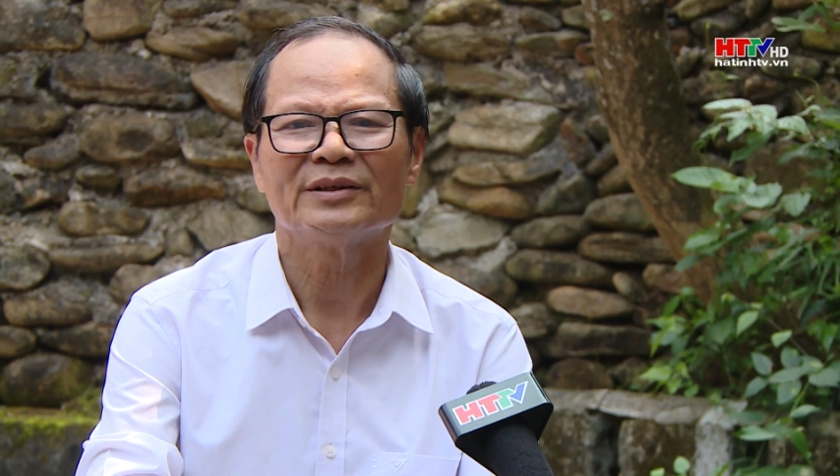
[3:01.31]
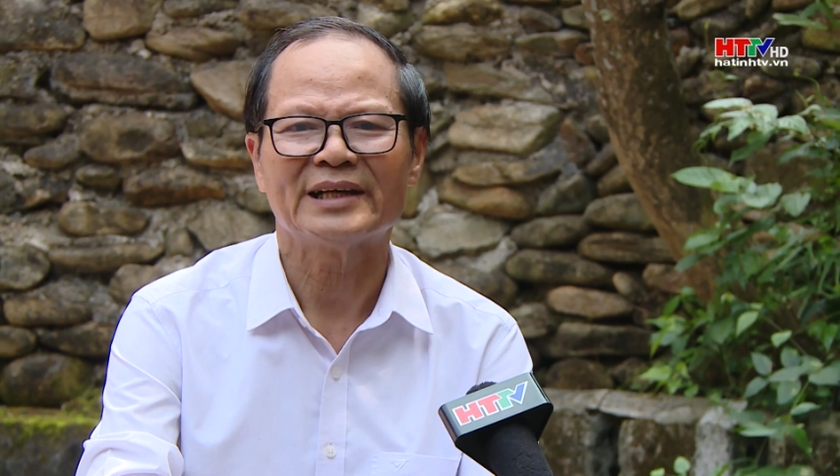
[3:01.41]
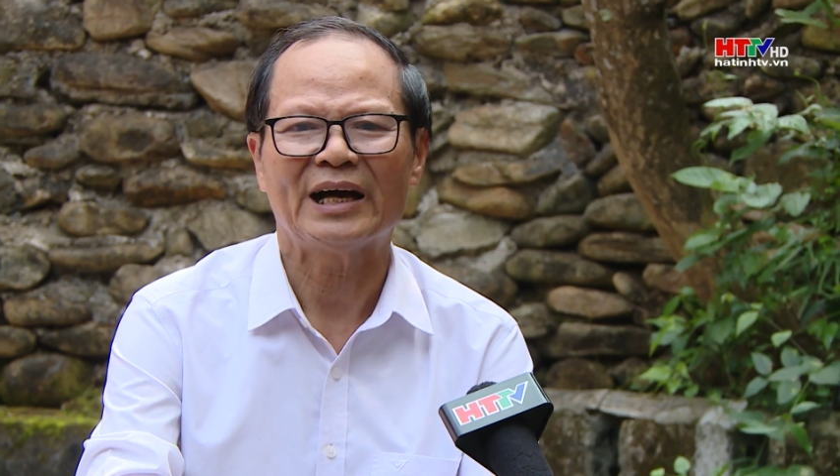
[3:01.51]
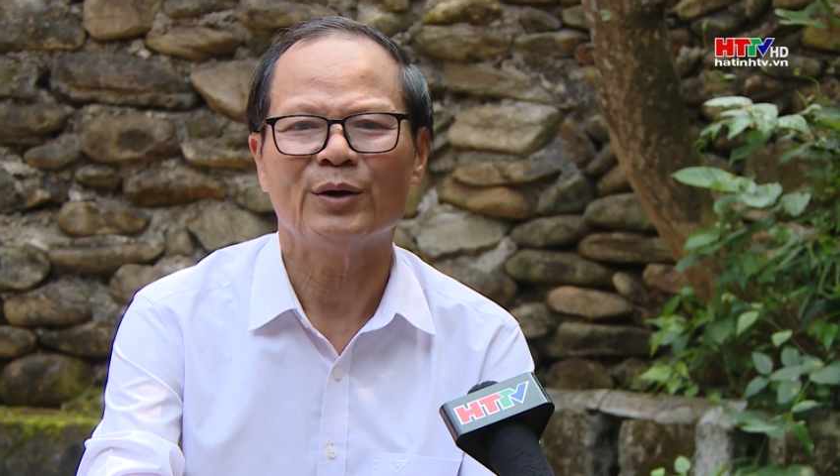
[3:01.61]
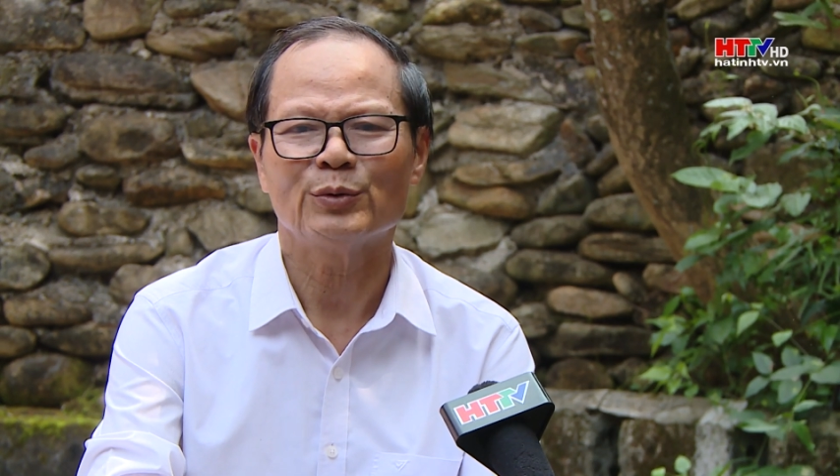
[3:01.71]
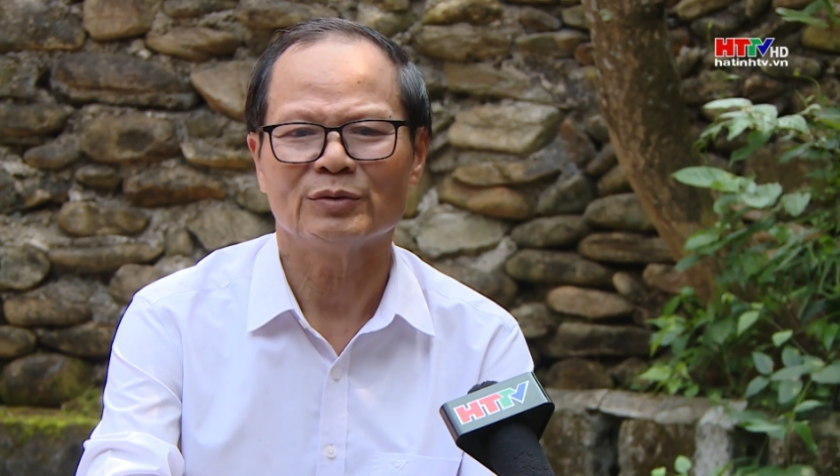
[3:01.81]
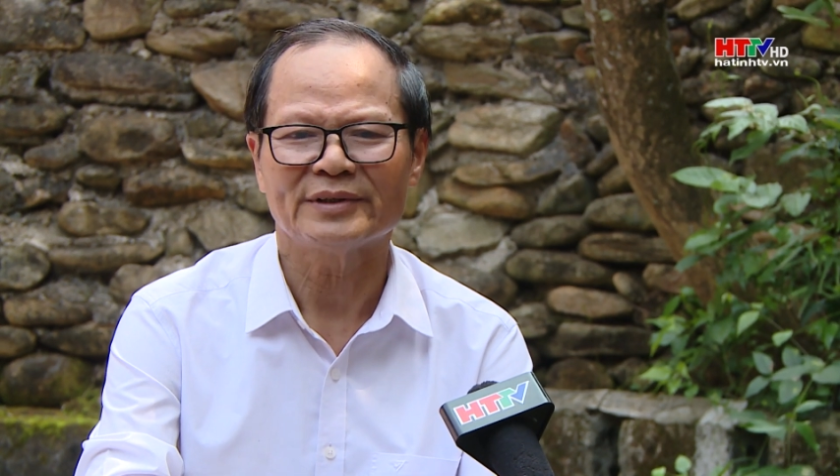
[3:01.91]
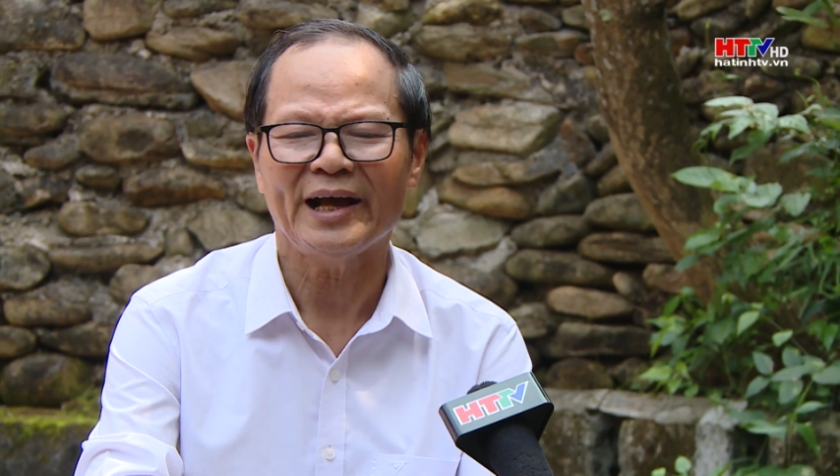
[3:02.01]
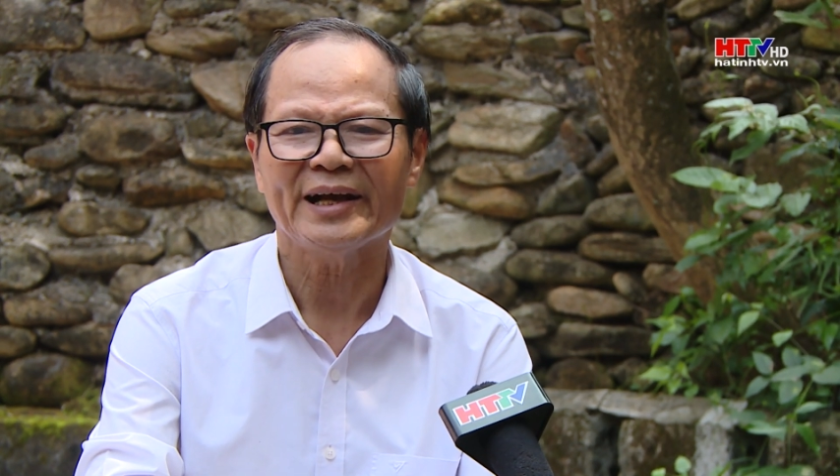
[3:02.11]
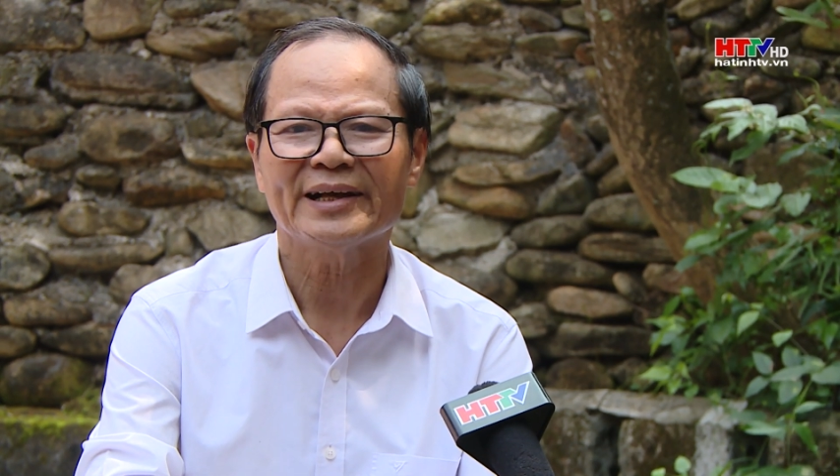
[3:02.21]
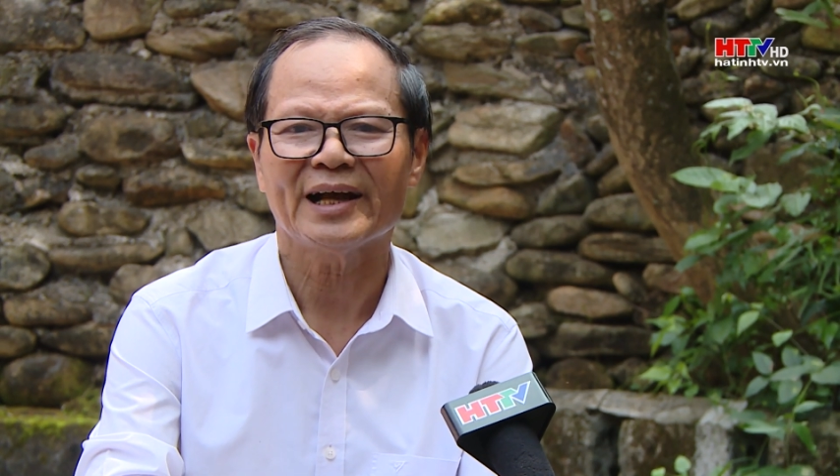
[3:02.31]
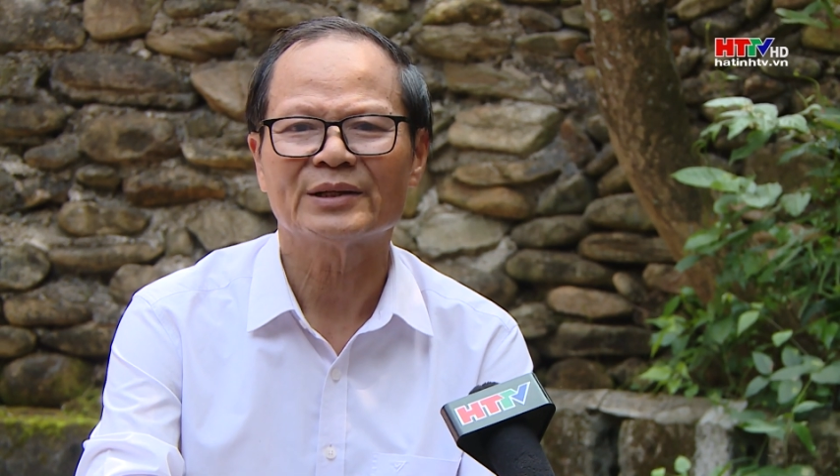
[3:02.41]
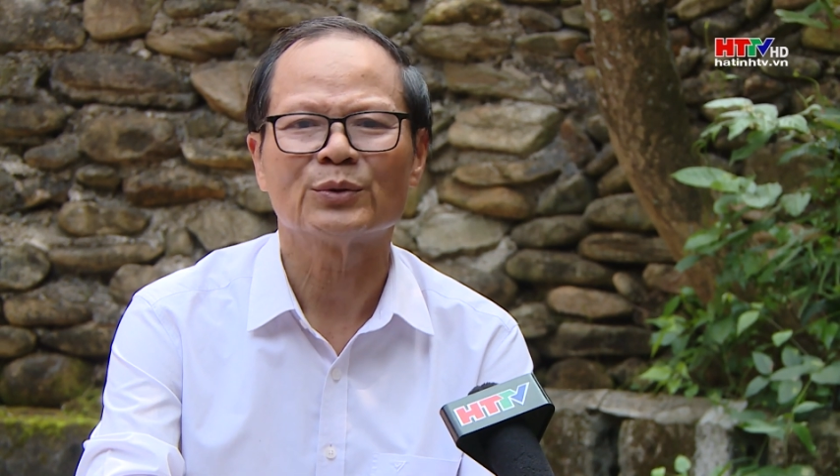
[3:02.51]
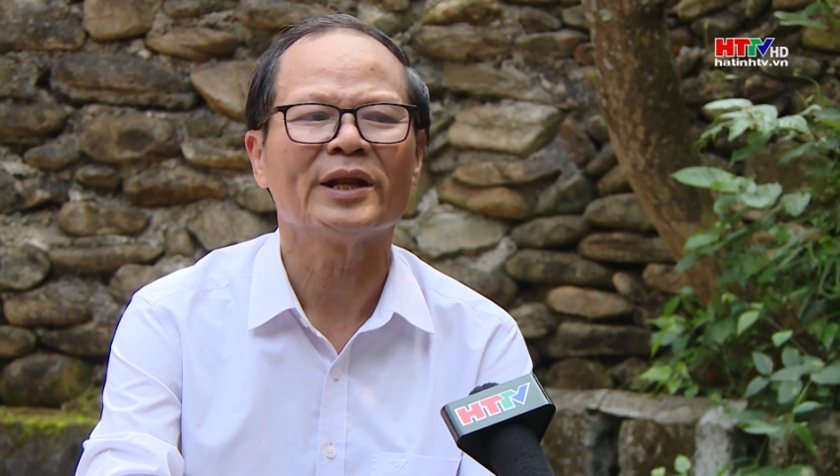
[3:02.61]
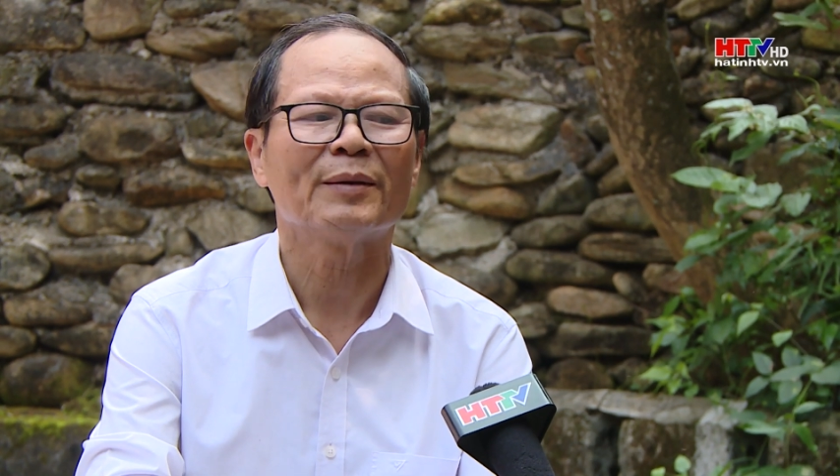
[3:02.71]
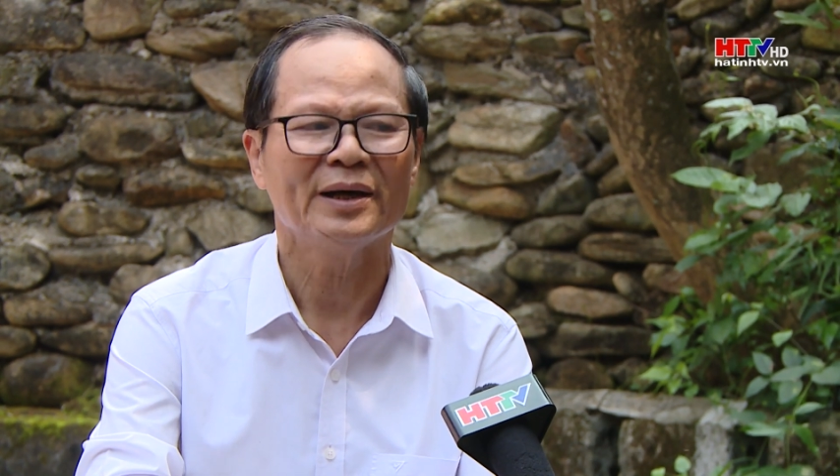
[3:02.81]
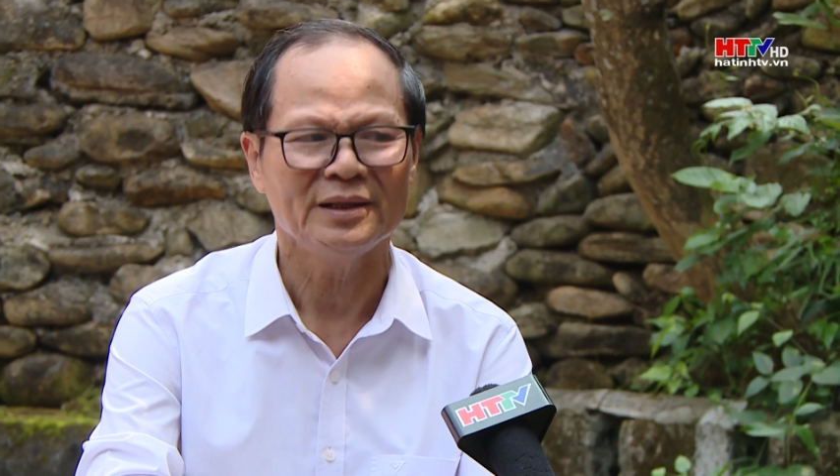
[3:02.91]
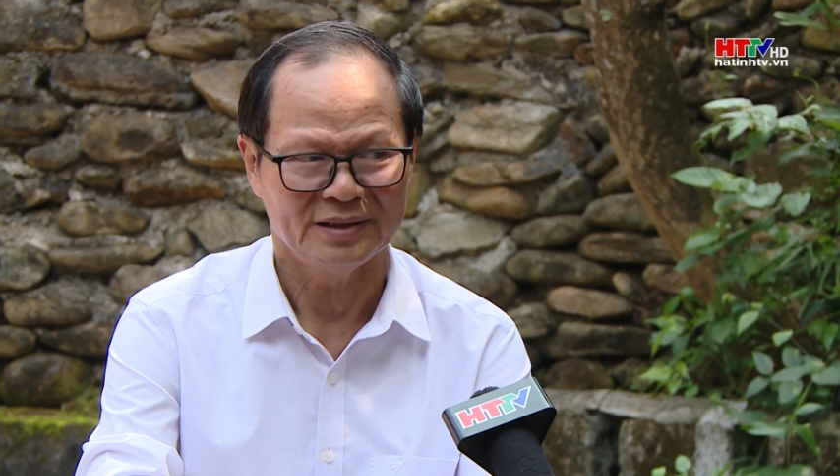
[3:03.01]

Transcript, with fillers: để xã hội chúng ta ngày càng tốt đẹp hơn